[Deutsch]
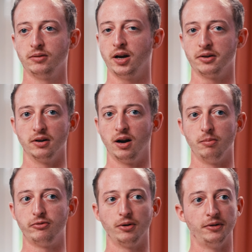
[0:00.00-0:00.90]
Er hat
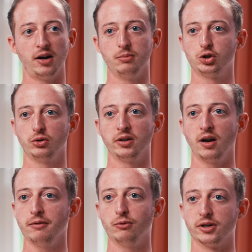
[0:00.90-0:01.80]
innerhalb von einer halben Stunde
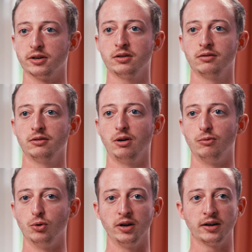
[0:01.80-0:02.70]
geantwortet,
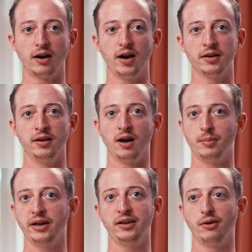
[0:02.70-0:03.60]
obwohl er gerade in
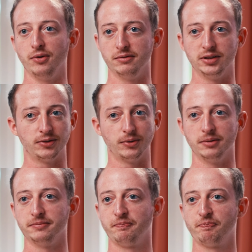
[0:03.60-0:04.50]
Amerika unterwegs war.